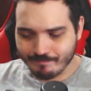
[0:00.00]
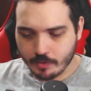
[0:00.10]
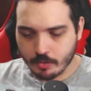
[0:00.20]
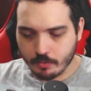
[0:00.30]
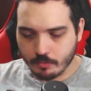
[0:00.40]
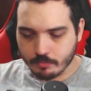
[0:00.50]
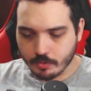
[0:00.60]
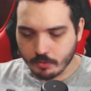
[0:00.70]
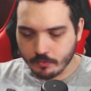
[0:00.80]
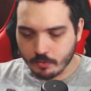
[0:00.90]
não,
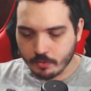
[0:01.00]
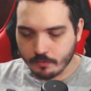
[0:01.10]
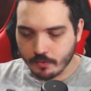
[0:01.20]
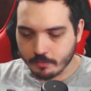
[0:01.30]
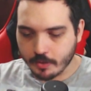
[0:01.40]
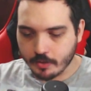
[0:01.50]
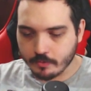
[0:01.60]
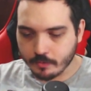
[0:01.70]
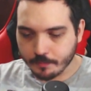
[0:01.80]
não vingou, infelizmente.